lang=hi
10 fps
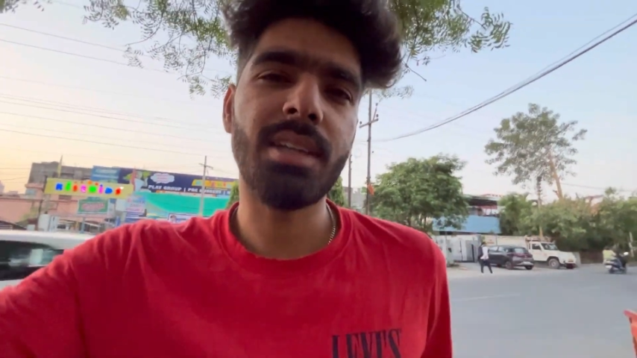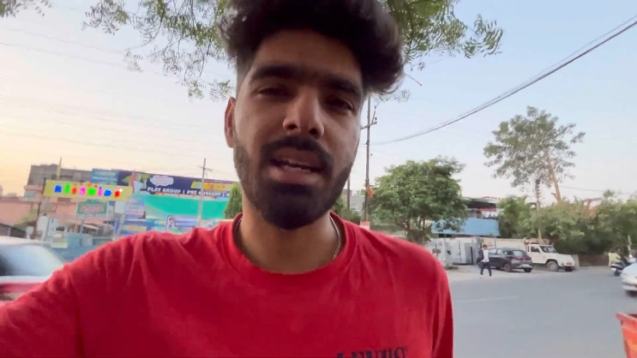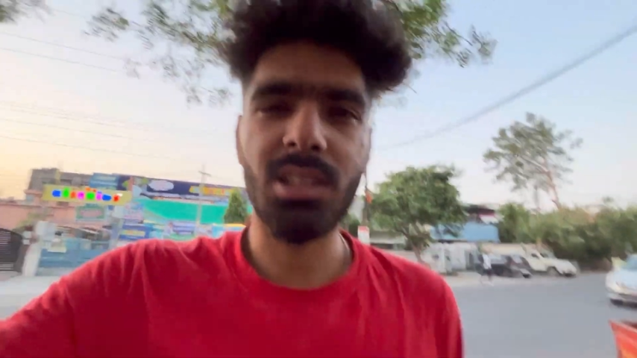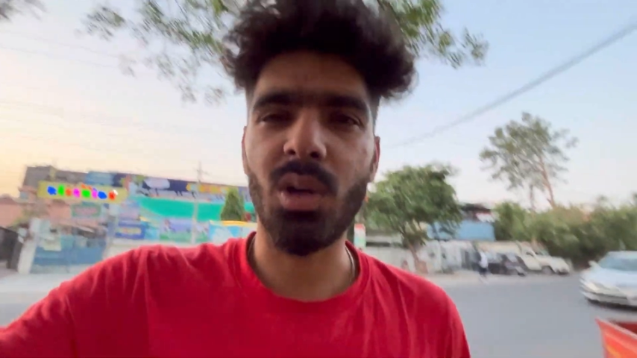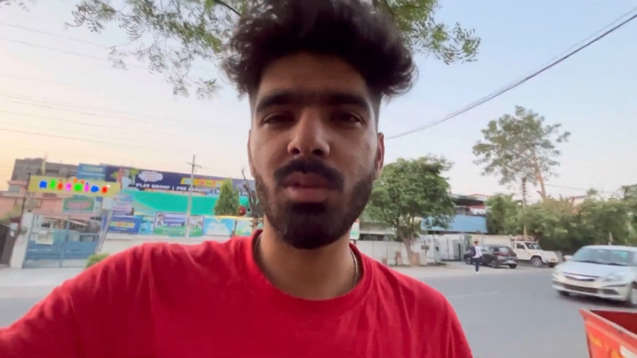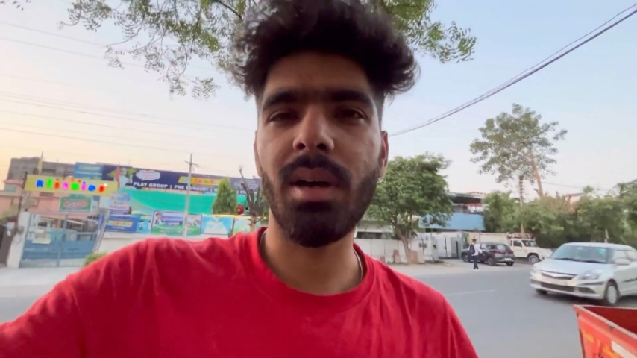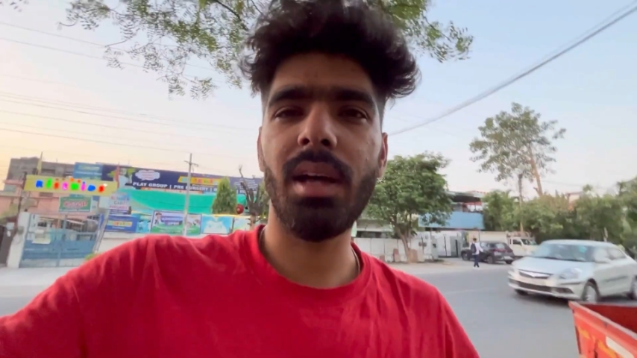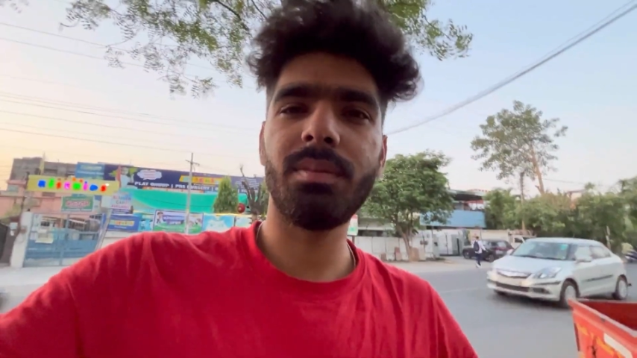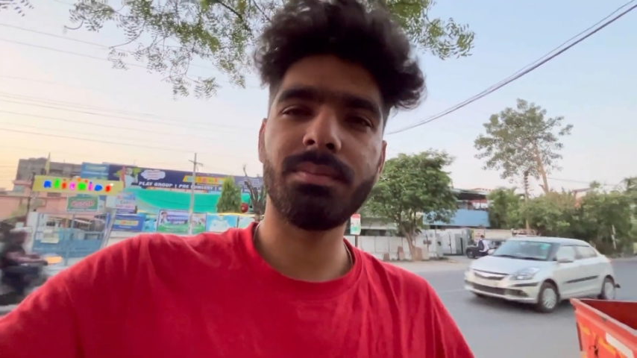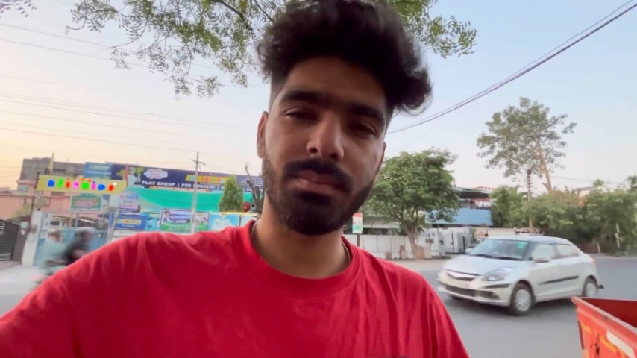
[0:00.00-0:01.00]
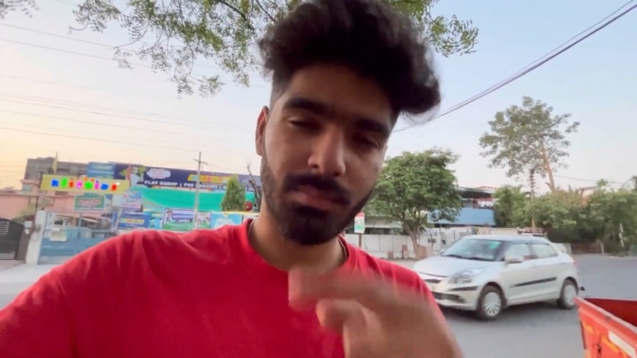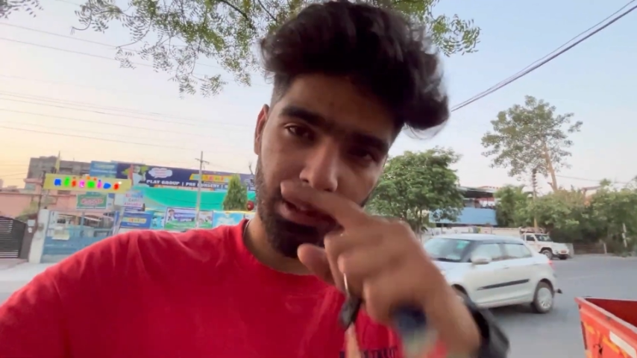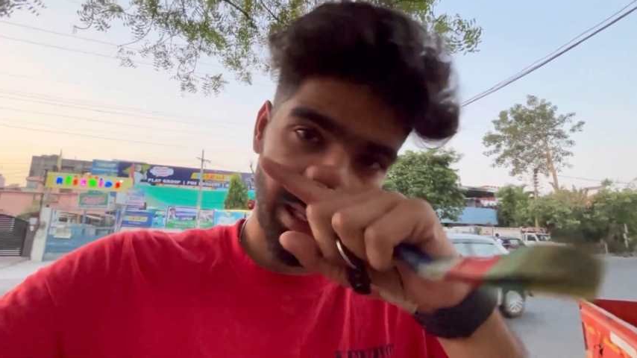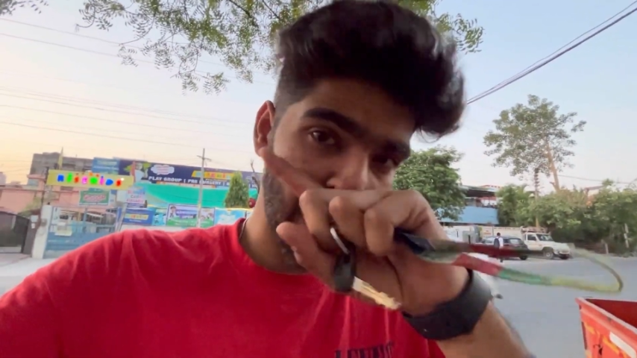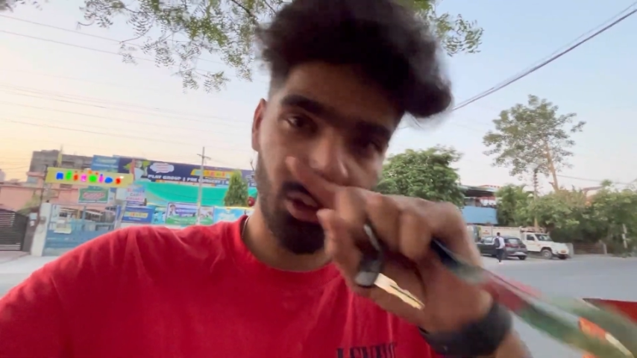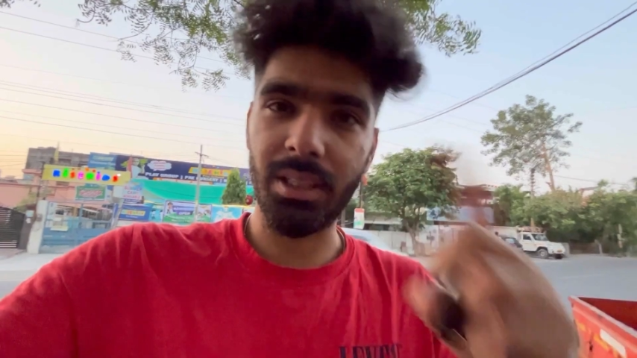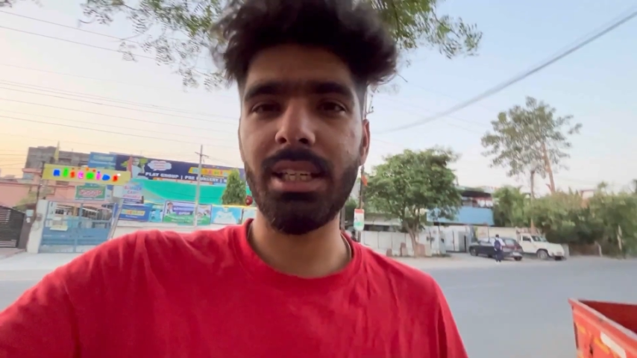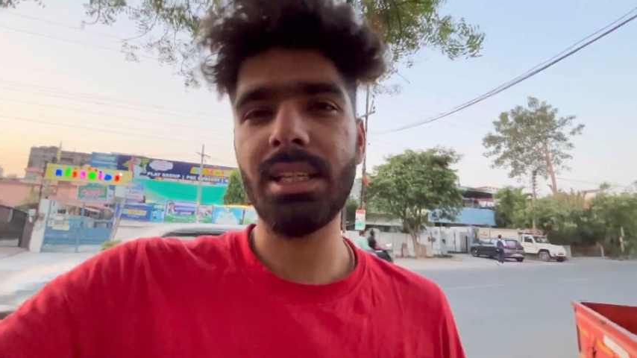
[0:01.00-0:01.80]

शायद जाऊँ बाहर गया तो दिख ही